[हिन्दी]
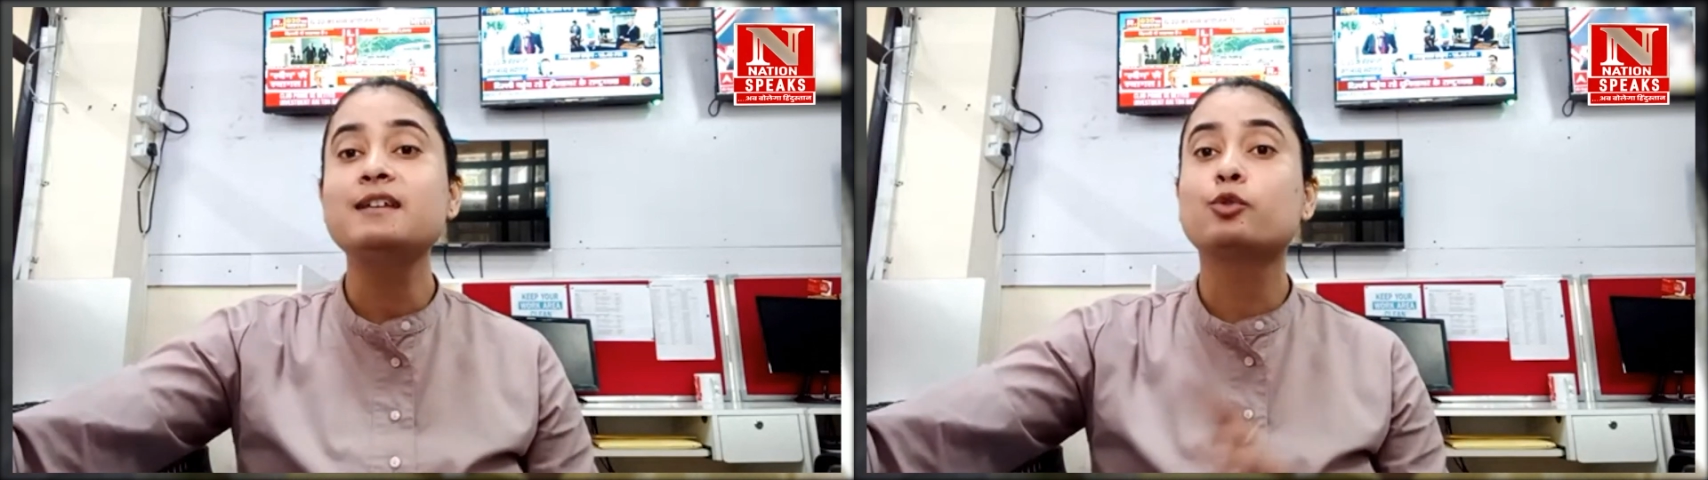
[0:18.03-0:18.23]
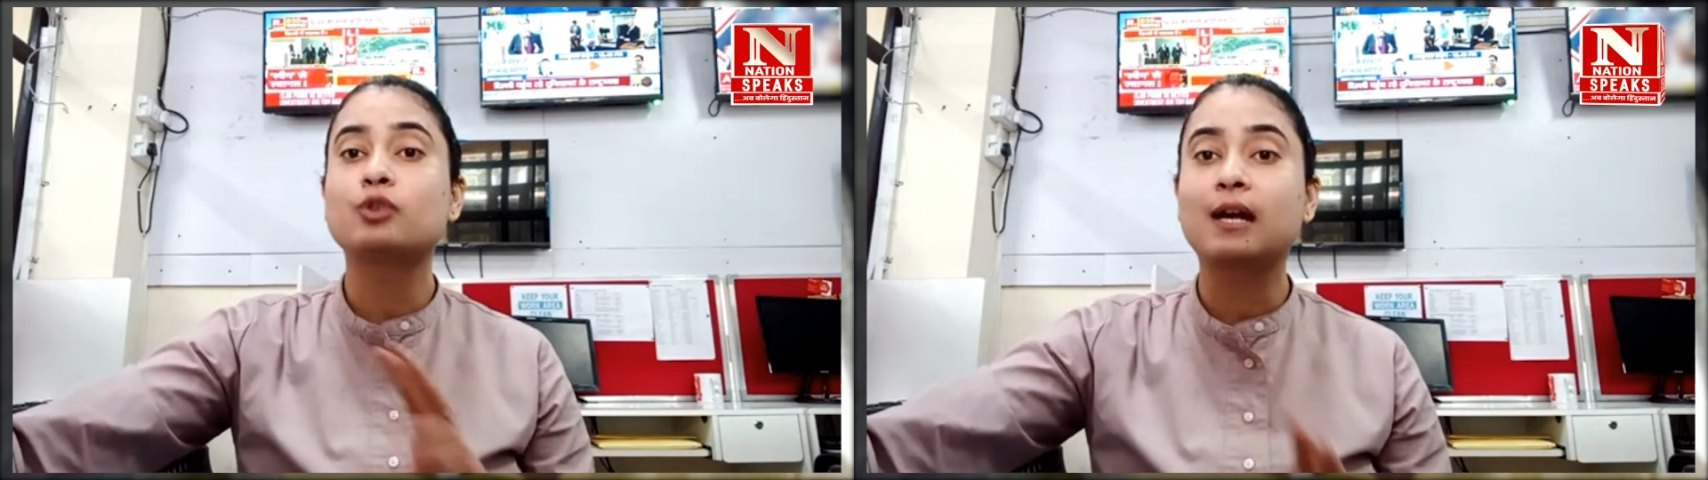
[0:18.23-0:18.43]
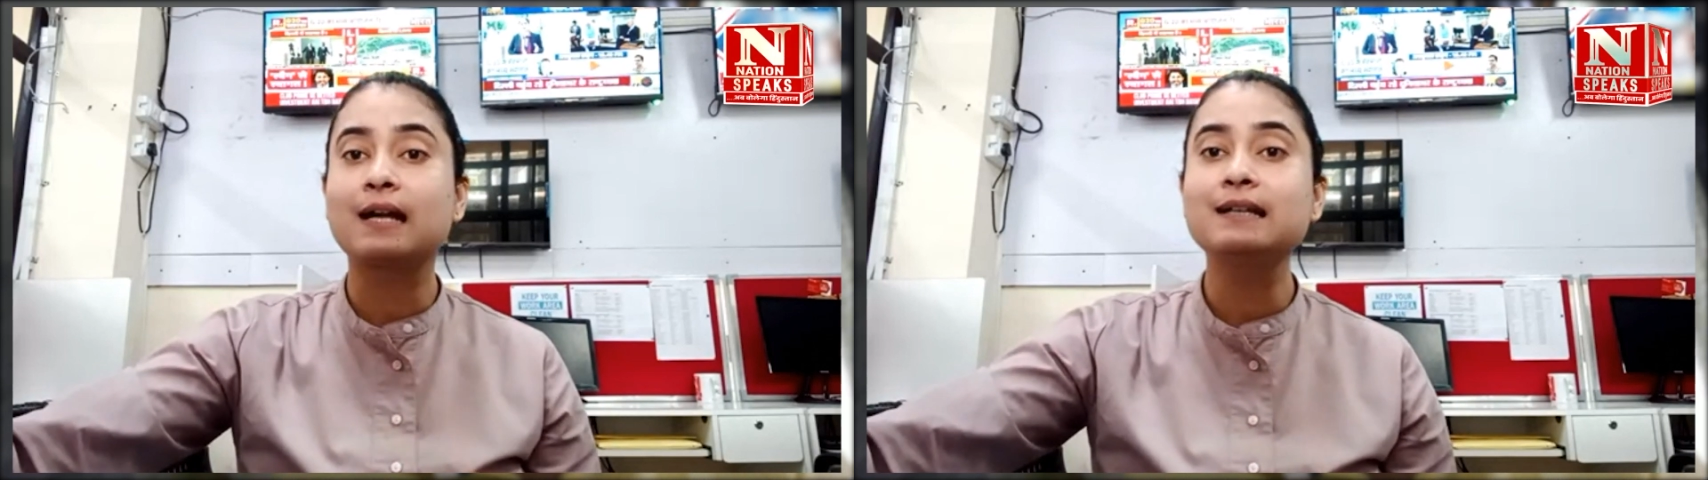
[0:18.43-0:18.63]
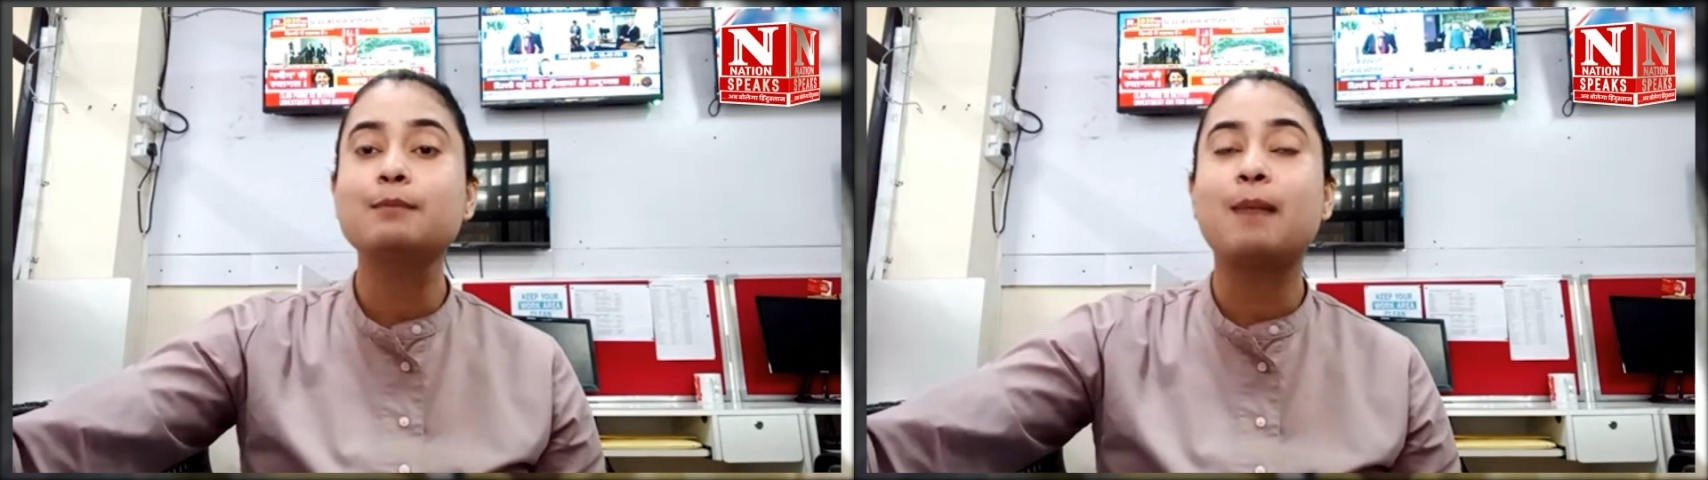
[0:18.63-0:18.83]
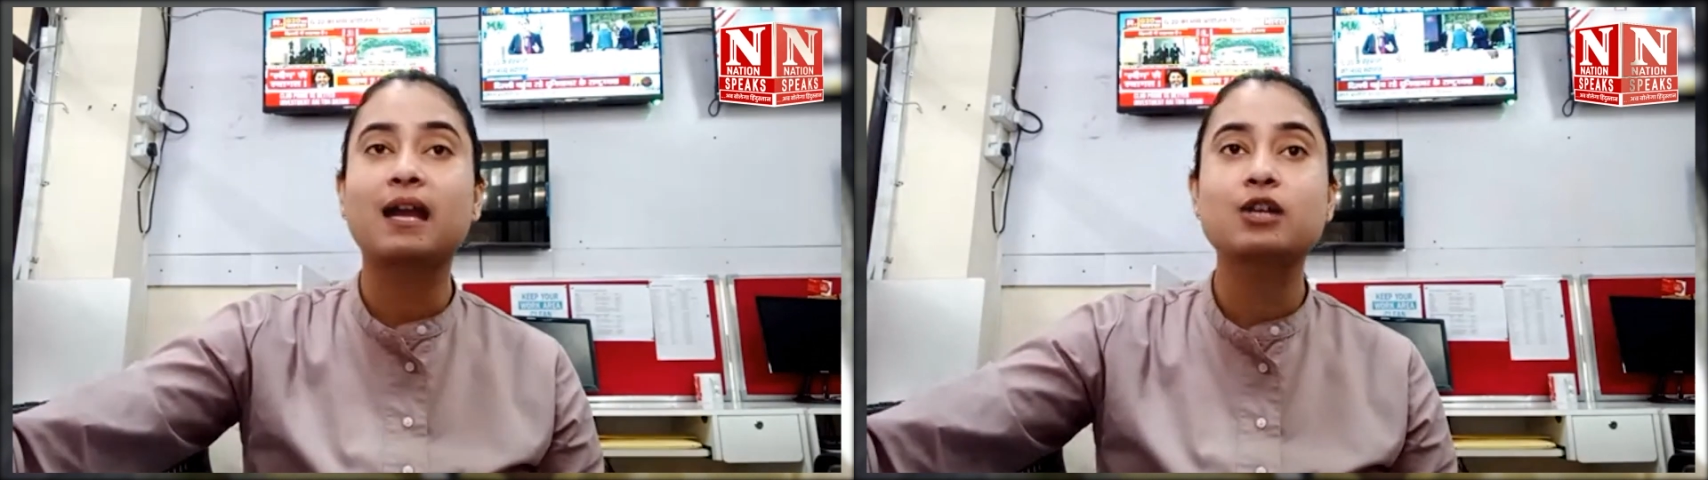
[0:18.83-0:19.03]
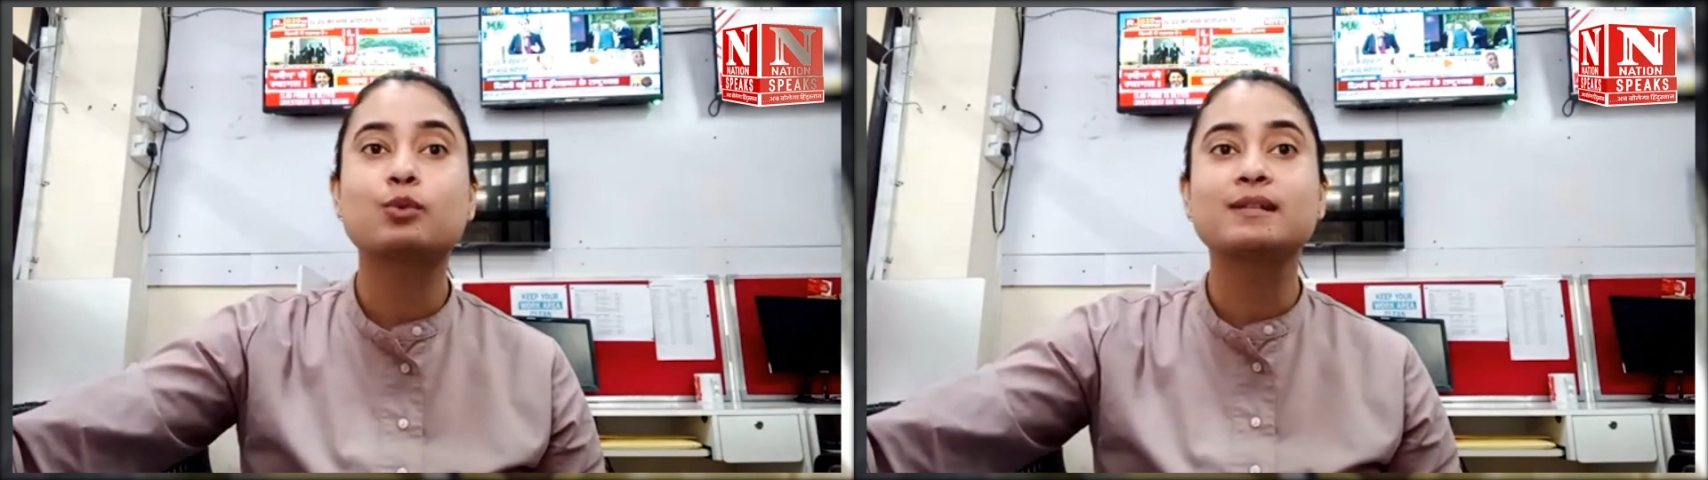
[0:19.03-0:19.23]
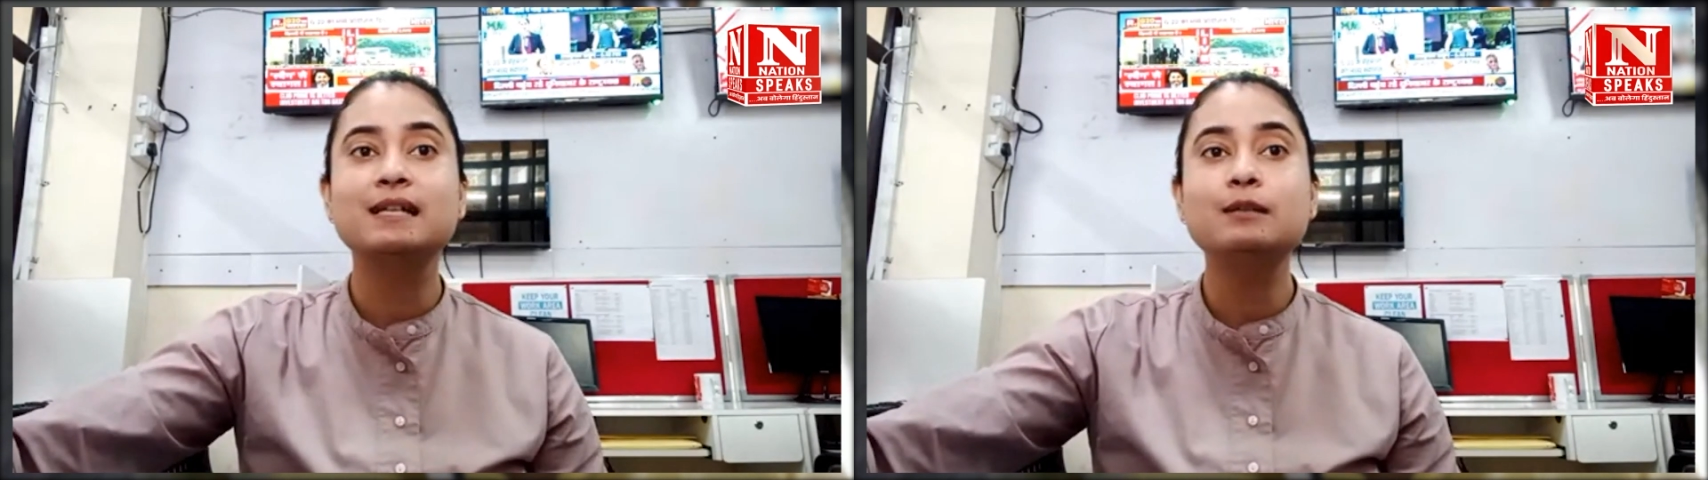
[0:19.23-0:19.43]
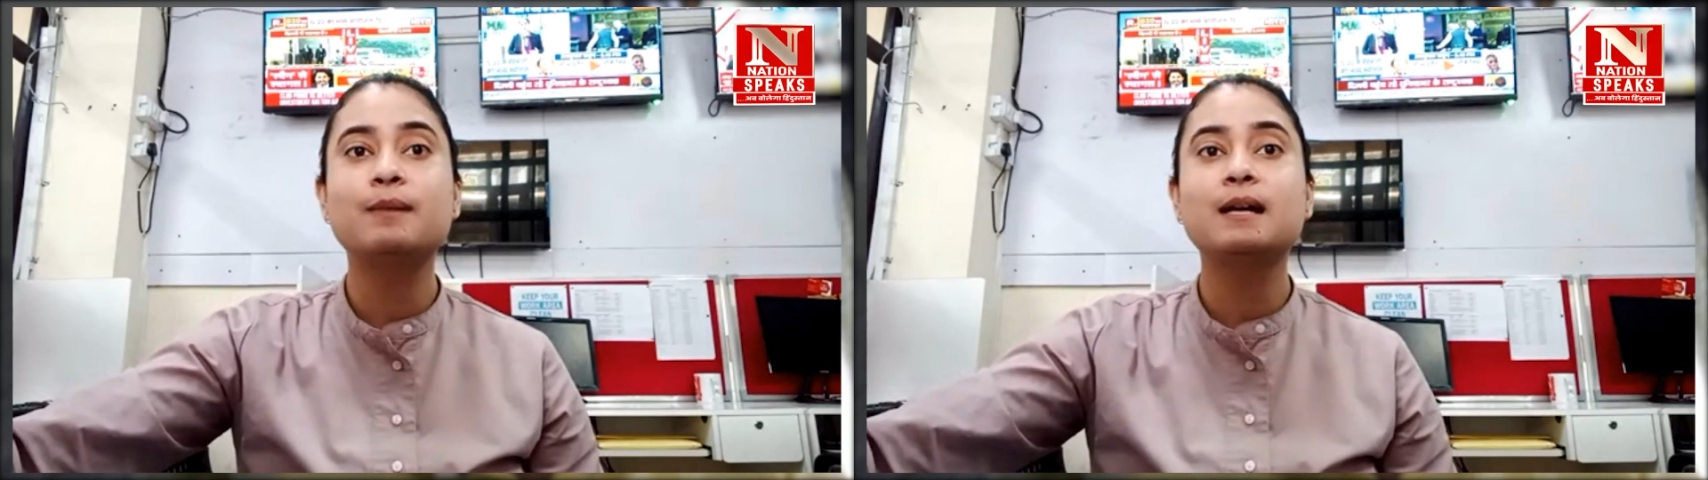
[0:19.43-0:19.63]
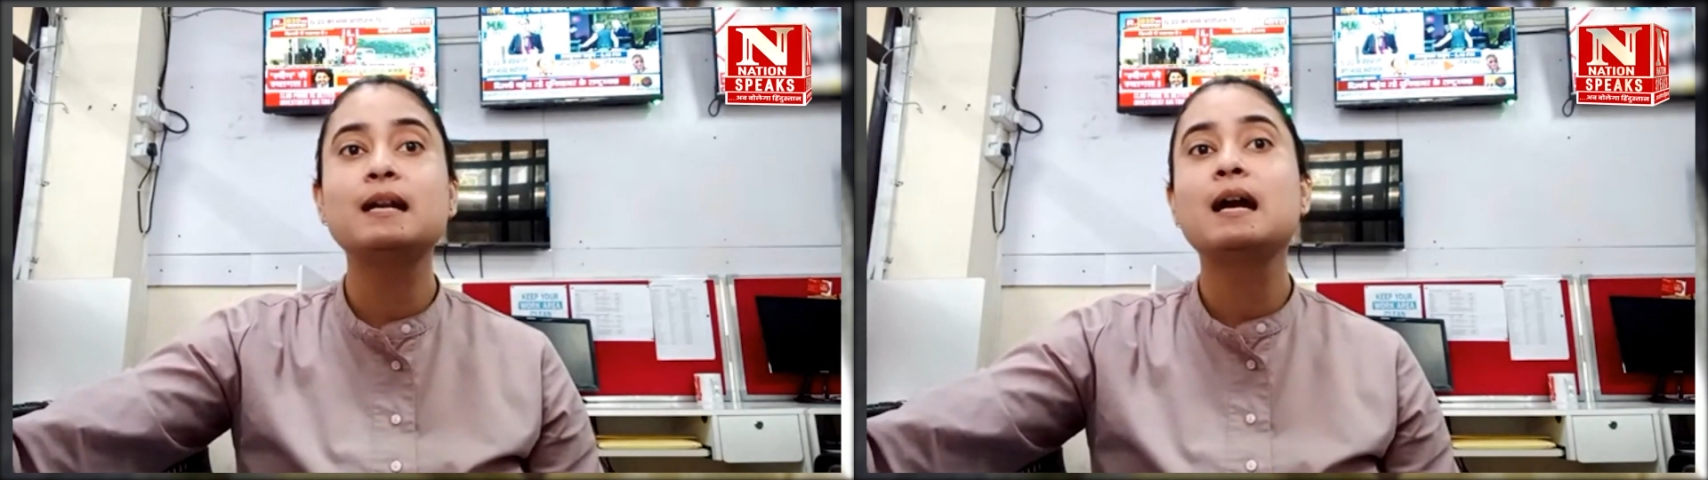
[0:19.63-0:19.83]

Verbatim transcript: ये उत्तराखंड की बागेश्वर सीट पर